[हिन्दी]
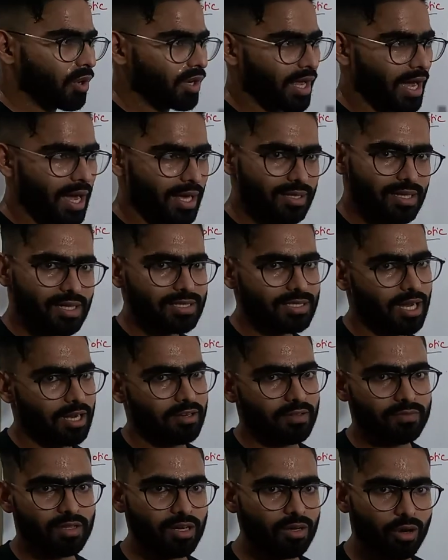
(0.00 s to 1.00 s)
ऑन आइदर
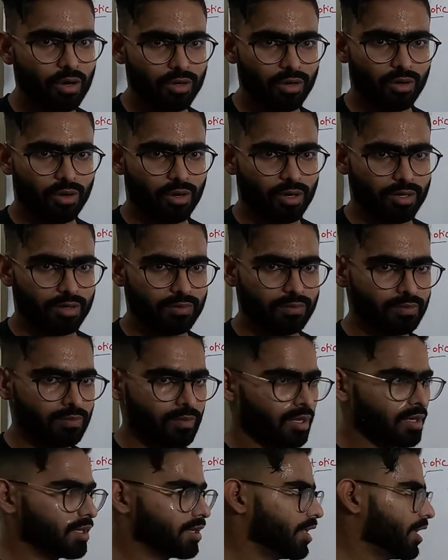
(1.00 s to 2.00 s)
साइड ऑफ द नोटोकॉल
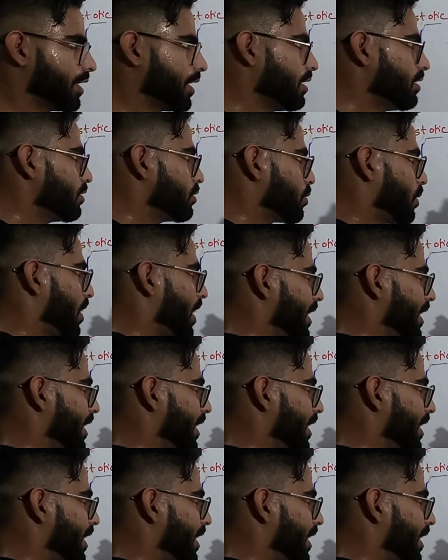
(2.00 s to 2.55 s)
ठीक है तो